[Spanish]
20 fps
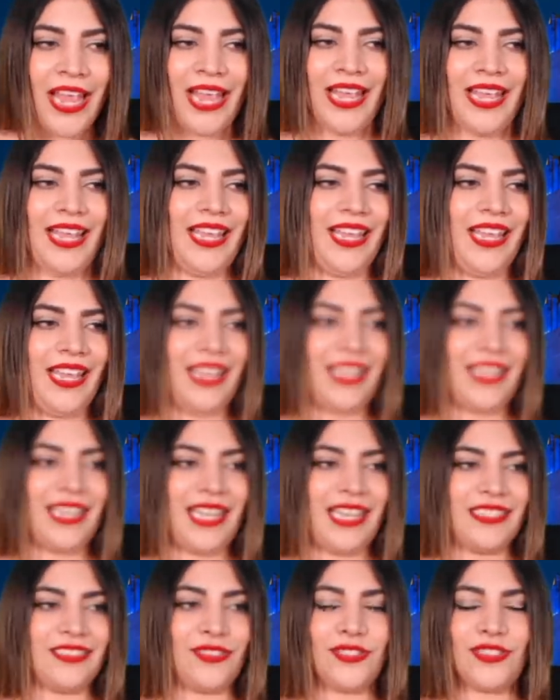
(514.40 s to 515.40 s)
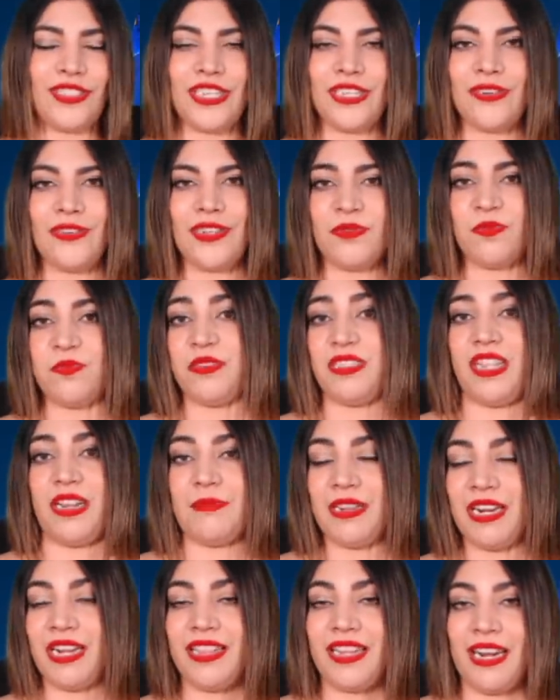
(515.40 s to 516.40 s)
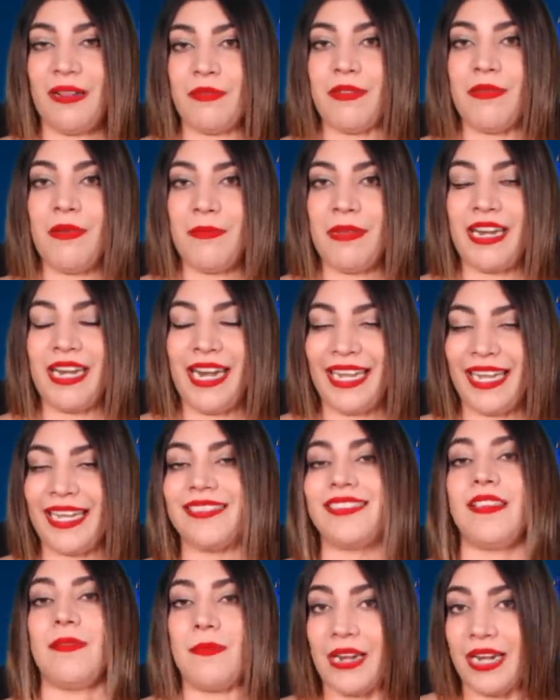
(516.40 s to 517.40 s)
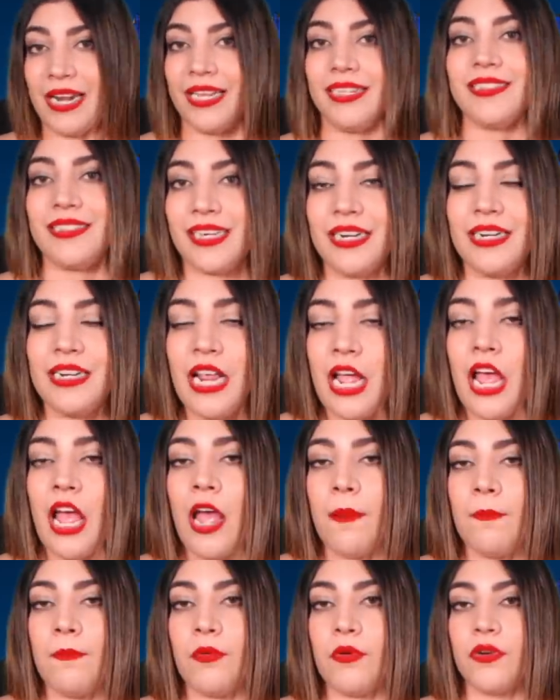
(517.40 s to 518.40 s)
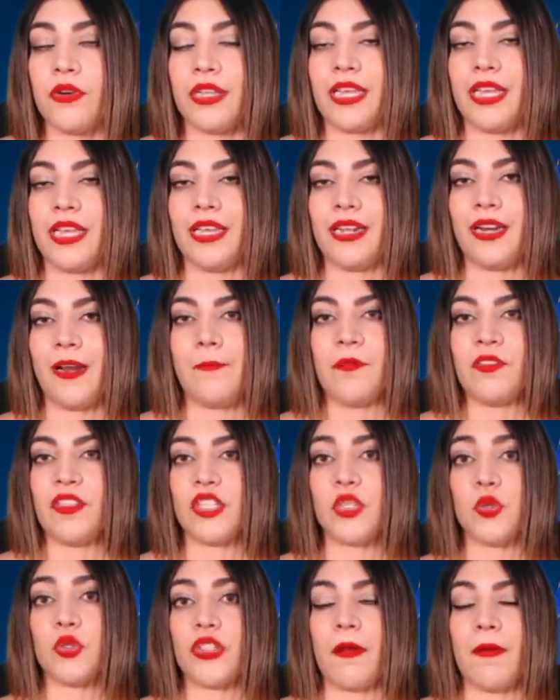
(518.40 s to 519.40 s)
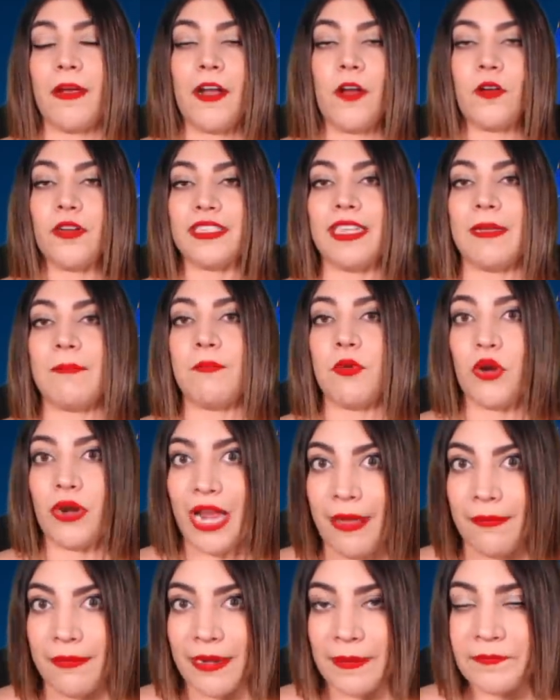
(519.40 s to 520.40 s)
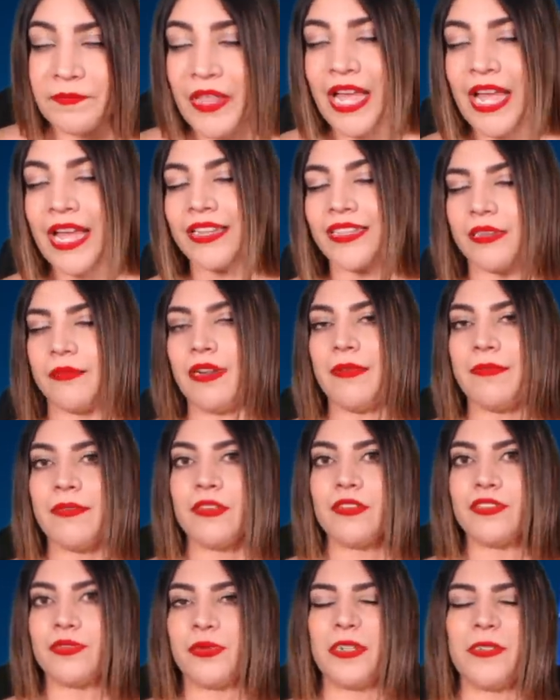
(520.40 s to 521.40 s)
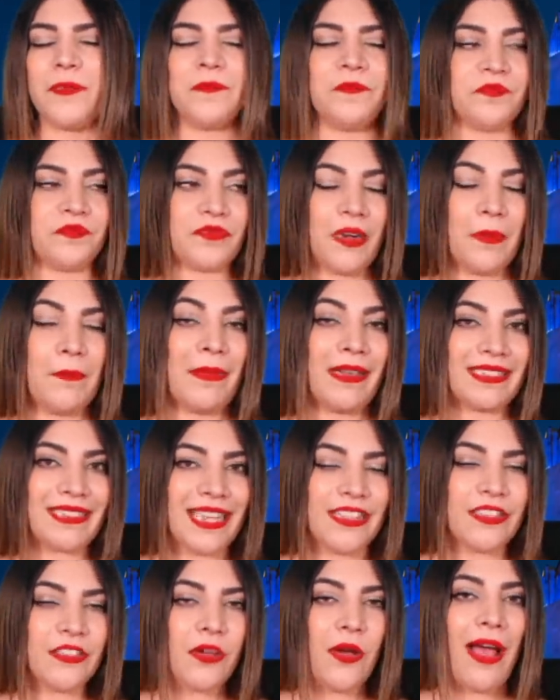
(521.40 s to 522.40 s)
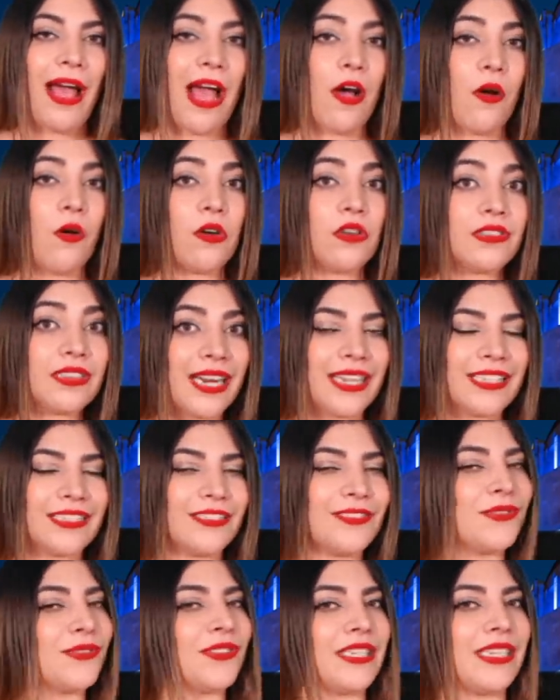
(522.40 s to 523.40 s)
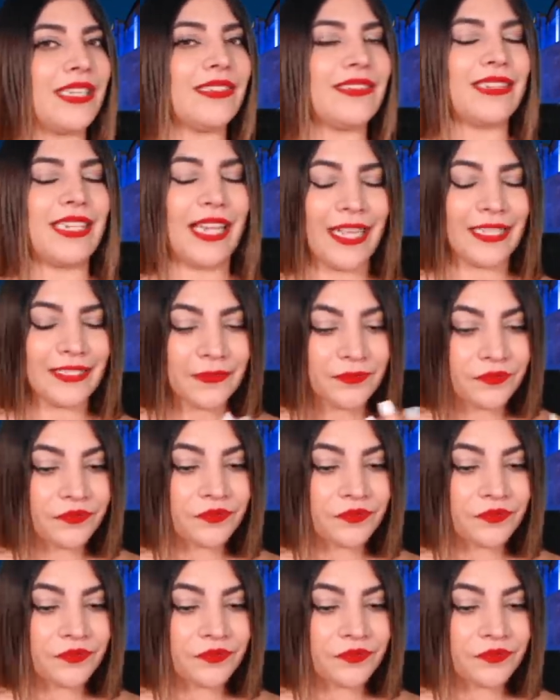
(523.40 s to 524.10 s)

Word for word: eh, que estos señores pues, terminen de la misma manera que se merecen, porque realmente su trabajo es deplorable. También amigos, bueno, pasando a otras noticias,